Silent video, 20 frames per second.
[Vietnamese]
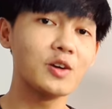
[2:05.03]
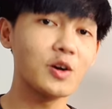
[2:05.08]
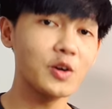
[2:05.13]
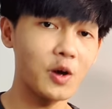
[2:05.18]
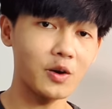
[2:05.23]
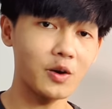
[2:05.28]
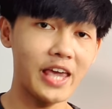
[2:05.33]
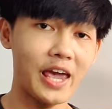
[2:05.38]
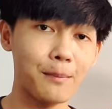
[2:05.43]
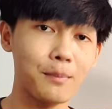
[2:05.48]
chưa có
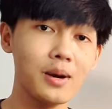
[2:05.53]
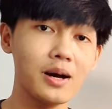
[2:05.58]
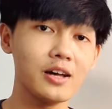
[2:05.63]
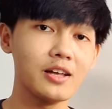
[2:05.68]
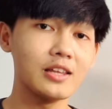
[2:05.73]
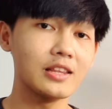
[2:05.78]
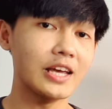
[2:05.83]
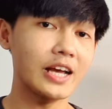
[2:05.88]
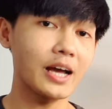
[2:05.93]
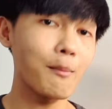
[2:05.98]
dọn dẹp á,
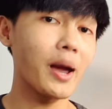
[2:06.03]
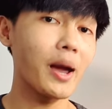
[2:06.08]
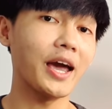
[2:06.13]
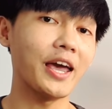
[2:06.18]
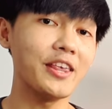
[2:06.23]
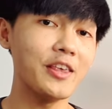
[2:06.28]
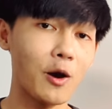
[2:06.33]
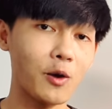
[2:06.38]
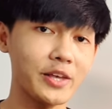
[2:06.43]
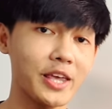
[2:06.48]
thì các bạn
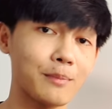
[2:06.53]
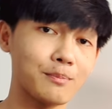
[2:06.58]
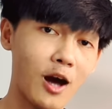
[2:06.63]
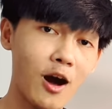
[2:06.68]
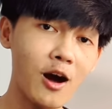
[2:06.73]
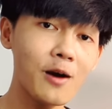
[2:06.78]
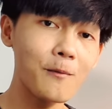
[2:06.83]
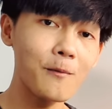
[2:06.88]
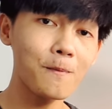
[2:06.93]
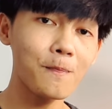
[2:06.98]
hãy dọn dẹp
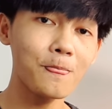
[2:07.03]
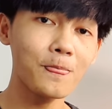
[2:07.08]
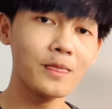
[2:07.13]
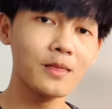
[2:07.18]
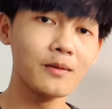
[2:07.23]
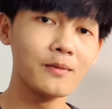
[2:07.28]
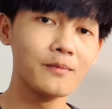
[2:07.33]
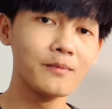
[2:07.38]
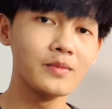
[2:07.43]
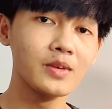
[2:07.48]
nó
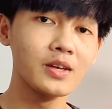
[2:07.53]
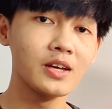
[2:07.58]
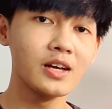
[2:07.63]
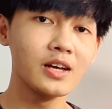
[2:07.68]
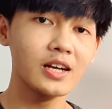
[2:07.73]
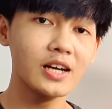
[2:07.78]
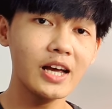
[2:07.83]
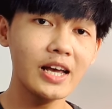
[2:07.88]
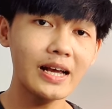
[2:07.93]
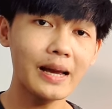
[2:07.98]

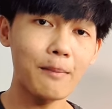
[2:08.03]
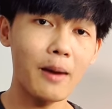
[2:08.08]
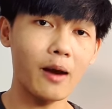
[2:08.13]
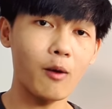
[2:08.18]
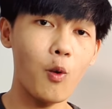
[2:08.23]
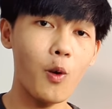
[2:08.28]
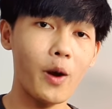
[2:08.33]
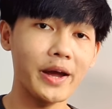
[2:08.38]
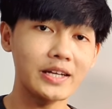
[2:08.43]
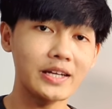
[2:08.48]
khi các
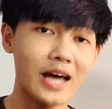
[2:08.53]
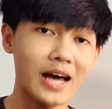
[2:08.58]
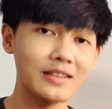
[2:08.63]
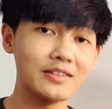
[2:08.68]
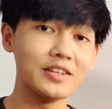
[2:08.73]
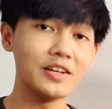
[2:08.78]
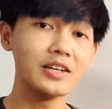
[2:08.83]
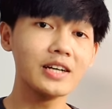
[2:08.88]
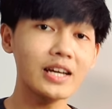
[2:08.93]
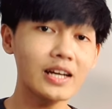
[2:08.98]
bạn hoàn
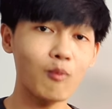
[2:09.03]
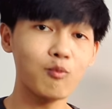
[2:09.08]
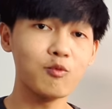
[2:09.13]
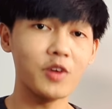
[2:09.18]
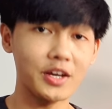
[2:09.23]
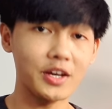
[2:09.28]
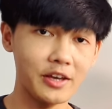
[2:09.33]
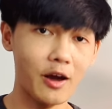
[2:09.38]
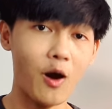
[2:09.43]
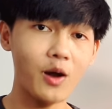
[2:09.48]
thành những cái công
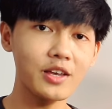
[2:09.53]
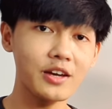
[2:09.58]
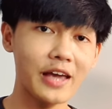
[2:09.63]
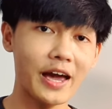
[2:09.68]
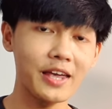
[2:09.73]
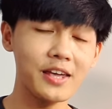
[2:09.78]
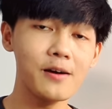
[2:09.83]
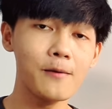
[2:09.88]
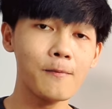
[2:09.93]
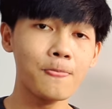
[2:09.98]
việc nhỏ như
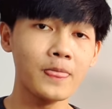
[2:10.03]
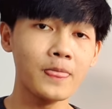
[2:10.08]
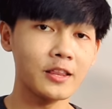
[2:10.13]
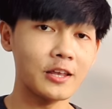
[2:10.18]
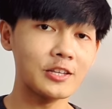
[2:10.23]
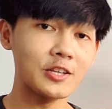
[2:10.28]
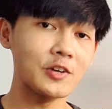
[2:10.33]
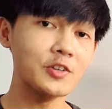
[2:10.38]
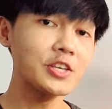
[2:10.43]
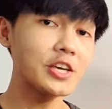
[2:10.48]
vậy á,
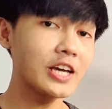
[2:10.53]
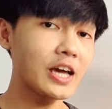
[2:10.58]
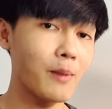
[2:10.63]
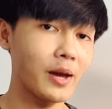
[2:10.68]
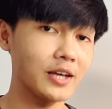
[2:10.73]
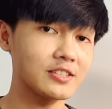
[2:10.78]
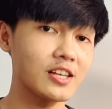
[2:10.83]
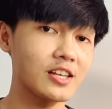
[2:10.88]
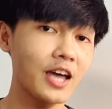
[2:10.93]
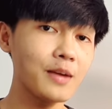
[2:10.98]
thì tự nhiên các
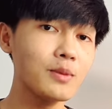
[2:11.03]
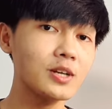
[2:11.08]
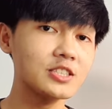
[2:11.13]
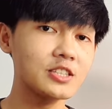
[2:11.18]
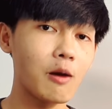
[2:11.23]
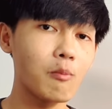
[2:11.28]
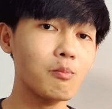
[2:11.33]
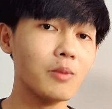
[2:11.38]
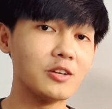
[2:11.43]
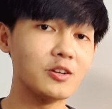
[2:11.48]
bạn sẽ thấy bên
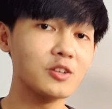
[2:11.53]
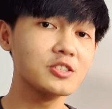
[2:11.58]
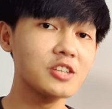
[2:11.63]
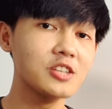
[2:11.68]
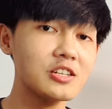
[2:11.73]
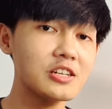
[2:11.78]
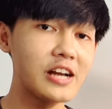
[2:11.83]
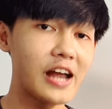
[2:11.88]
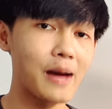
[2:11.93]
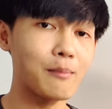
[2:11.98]
trong mình nó
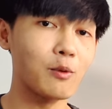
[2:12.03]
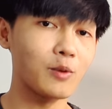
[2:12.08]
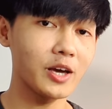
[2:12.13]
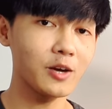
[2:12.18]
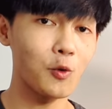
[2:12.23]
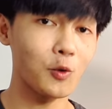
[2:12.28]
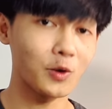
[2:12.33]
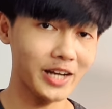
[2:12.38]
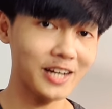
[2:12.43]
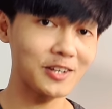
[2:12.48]
sinh ra một
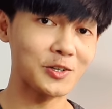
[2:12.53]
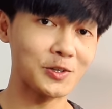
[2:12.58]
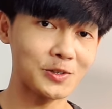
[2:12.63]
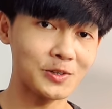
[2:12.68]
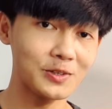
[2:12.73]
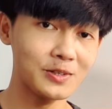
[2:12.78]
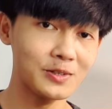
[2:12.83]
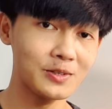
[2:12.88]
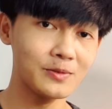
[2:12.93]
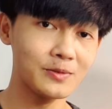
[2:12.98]
cái nguồn năng lượng
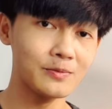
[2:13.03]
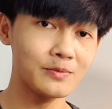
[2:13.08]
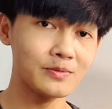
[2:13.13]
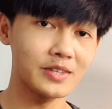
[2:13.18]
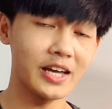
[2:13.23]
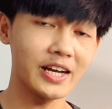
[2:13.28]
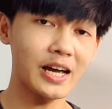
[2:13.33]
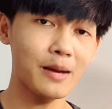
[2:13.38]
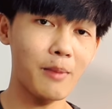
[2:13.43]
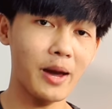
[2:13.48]

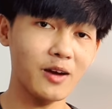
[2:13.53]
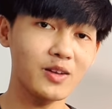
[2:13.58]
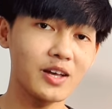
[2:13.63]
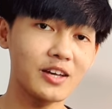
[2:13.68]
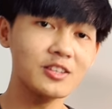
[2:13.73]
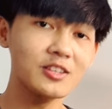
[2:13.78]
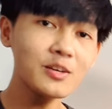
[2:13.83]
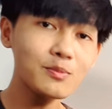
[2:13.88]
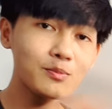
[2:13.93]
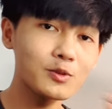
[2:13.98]
để các bạn có
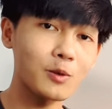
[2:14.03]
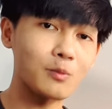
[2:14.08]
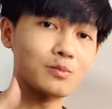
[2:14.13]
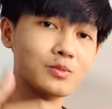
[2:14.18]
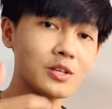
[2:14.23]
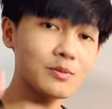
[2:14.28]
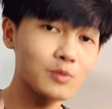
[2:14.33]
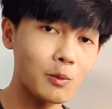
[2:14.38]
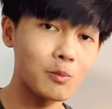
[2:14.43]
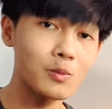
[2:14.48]
thể tiếp tục
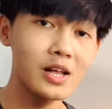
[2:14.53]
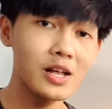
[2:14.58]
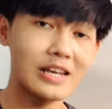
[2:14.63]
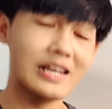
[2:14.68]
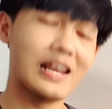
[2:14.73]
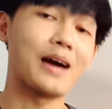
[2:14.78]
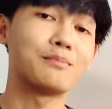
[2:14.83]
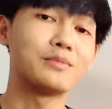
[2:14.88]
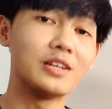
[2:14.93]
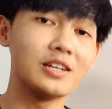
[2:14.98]
tiếp tục
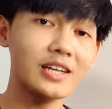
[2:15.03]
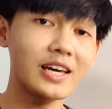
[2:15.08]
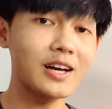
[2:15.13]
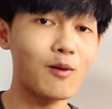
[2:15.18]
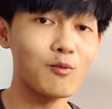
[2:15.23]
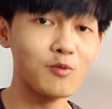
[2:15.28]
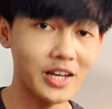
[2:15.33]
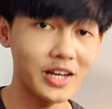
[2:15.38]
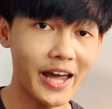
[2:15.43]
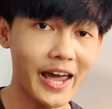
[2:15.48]
làm những cái
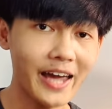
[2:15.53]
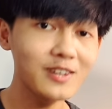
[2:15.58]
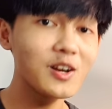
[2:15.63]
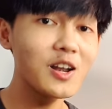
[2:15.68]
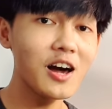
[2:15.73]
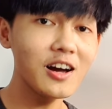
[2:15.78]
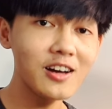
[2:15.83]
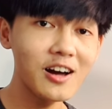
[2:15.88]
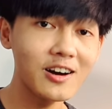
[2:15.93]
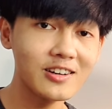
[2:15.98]
công việc khác nó
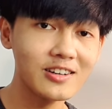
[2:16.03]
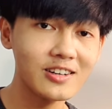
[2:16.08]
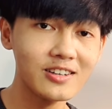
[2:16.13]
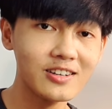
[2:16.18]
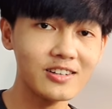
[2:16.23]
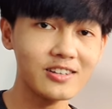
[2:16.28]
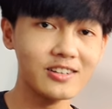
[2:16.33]
lớn hơn